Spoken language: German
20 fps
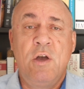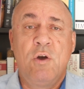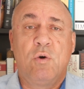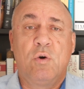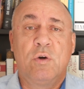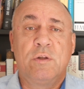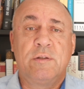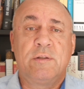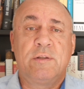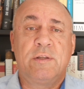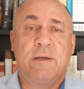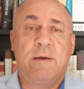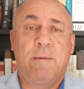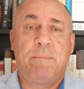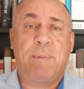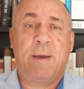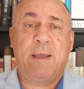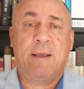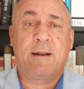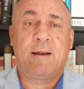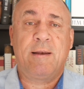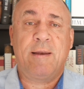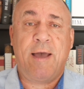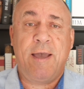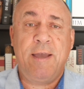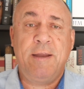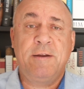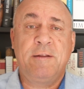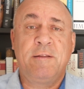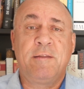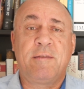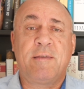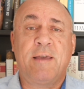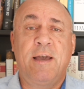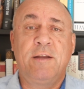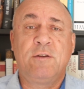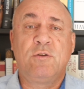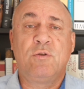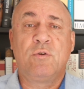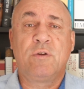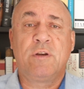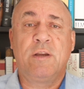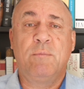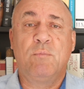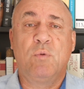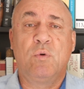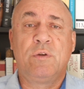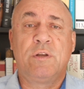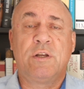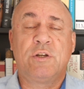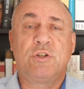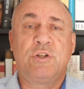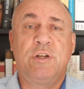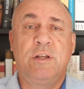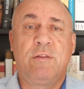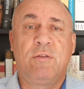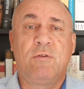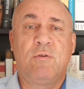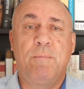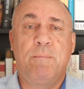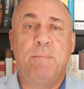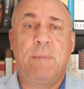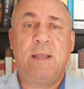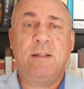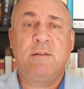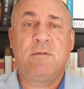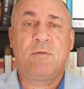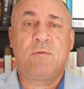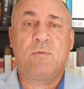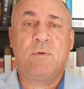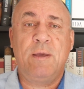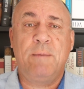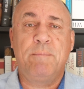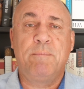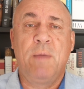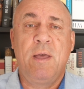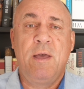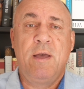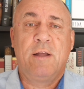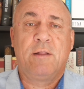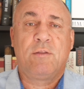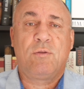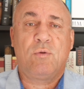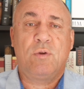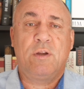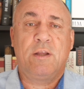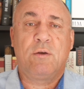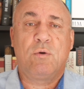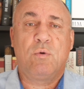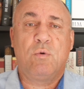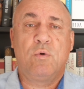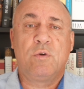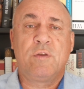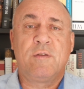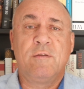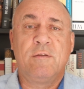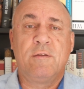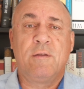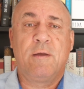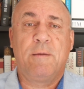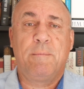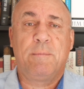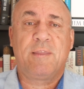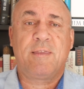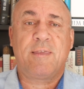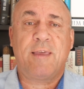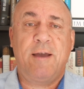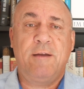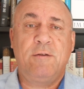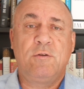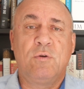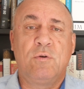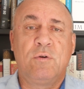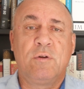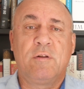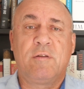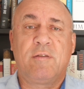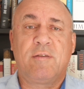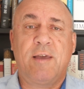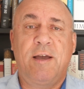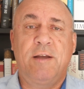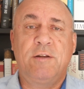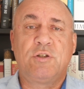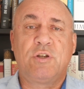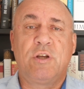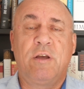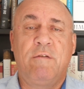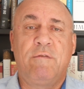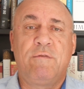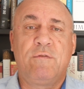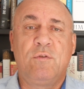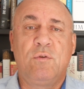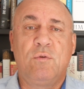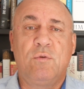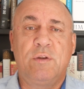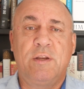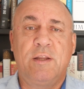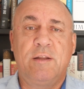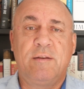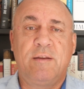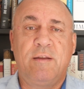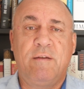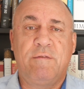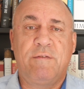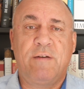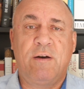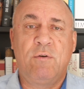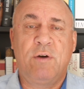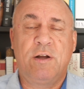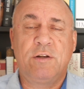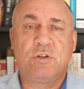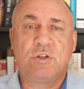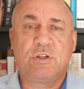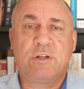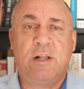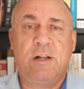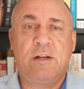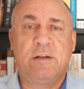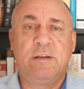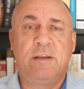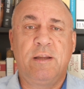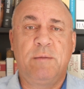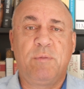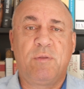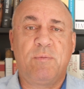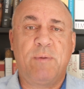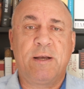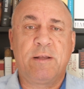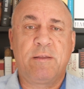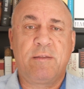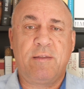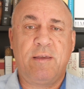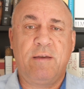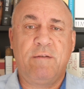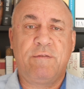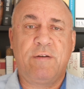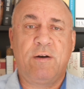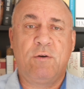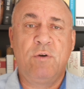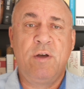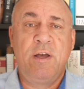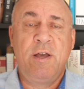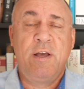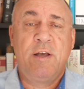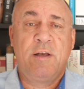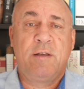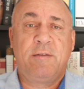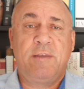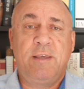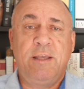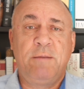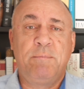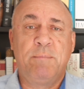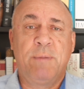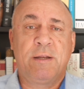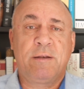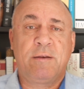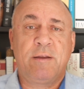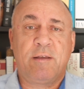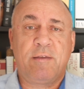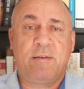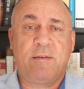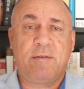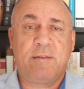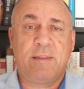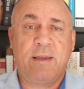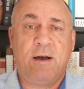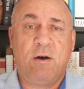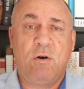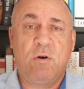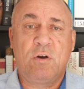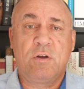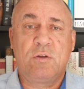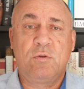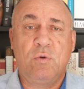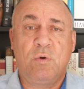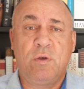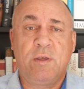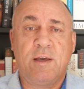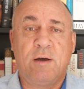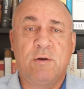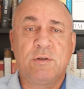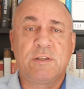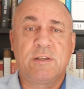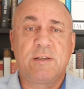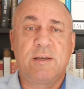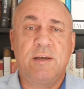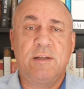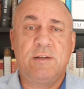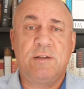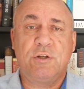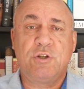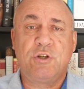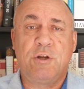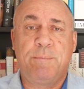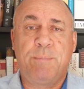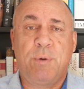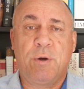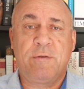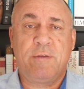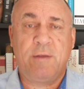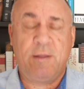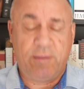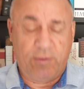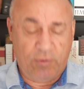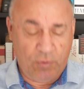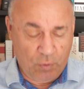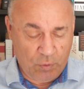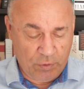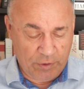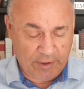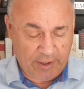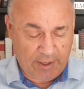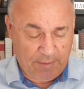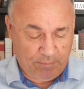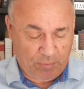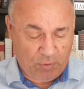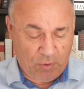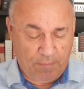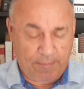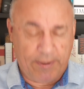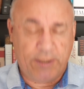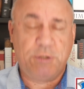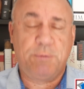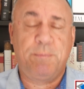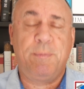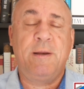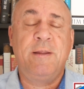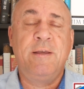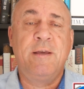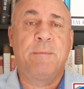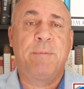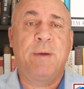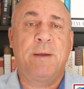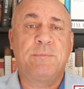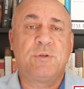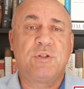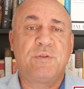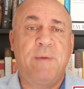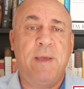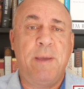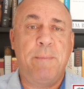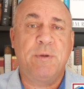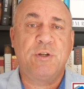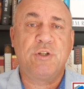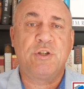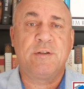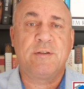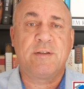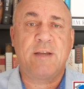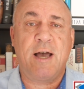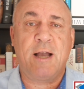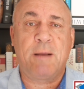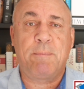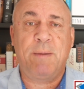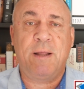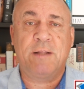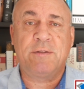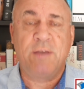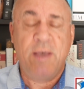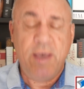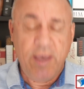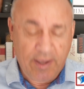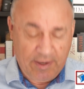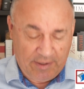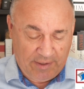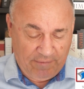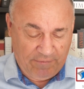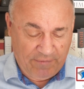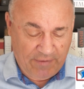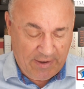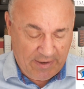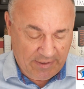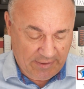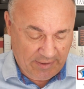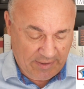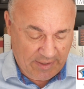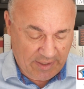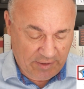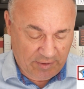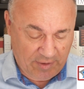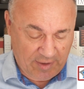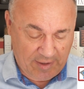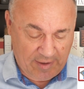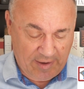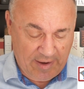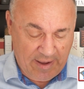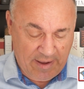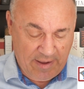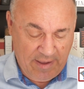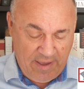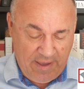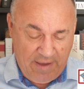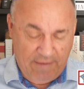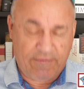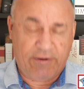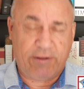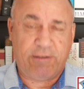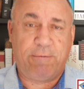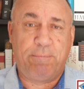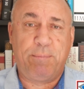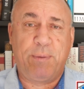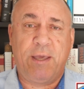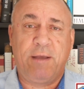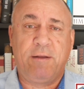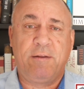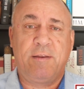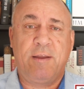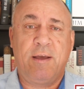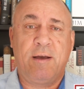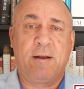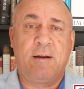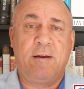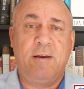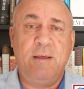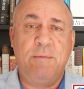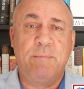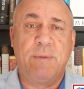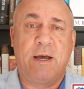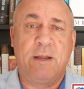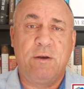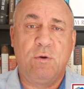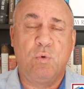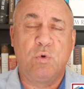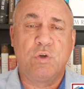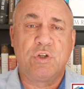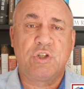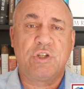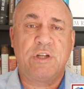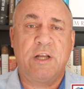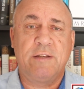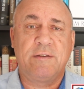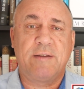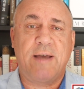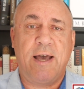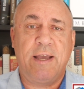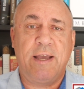Und äh, bei kleinen Zeitungen, im Unterschied zu zum Mainstream, zu den großen Zeitungen, Zeitschriften und den TV-Anstalten, dem Zwangstv, sieht man, dass es da auch durchaus kritische Positionen gibt. Zum Beispiel hier beim Schwäbischen Tagblatt. Die fragen ganz klar, was bringt der Klimanotstand